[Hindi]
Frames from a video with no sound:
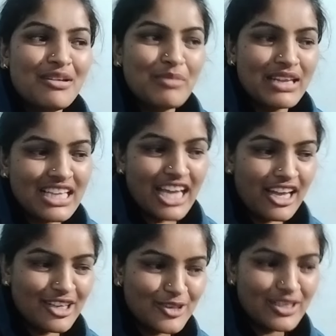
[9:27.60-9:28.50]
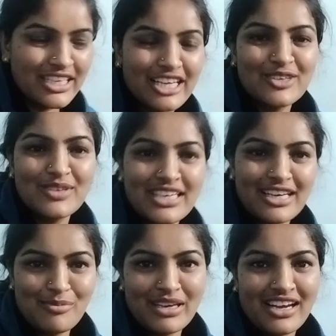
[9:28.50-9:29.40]
मेरी तैयारी हो गई है क्योंकि
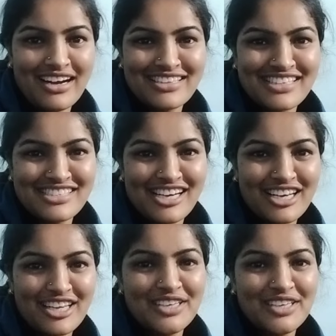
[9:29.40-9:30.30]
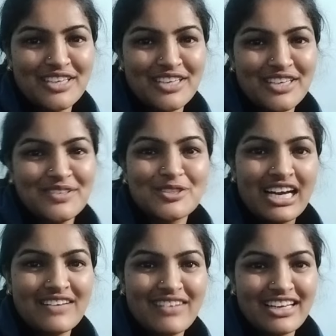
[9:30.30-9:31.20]
कल मैं यहाँ से जा रही हूँ हमने खाना
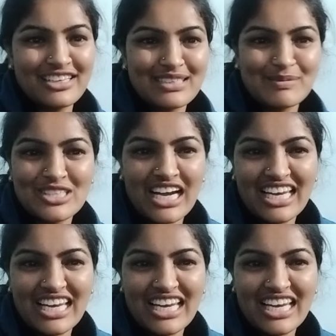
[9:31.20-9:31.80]
वगैरह सब कुछ खा लिया